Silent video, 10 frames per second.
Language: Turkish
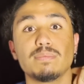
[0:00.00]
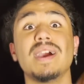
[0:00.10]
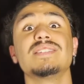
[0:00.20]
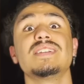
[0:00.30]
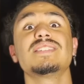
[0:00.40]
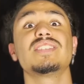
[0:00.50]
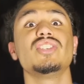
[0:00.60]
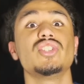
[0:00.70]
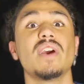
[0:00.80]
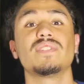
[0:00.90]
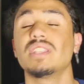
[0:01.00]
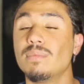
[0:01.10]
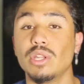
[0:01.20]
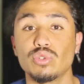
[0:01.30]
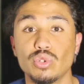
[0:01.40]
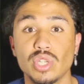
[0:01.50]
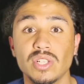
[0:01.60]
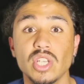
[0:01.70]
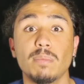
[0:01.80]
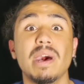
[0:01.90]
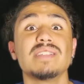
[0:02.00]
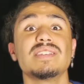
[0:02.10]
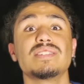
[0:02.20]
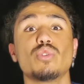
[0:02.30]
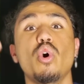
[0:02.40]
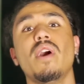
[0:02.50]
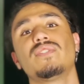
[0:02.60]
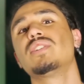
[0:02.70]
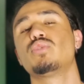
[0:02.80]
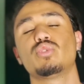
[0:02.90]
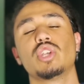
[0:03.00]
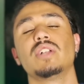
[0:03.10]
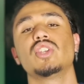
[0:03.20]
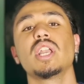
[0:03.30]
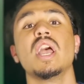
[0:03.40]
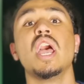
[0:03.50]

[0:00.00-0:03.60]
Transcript: Bazılarınız ikinci haftada bile sonuç alacak. Bazılarınız o hafta sonuç alacak.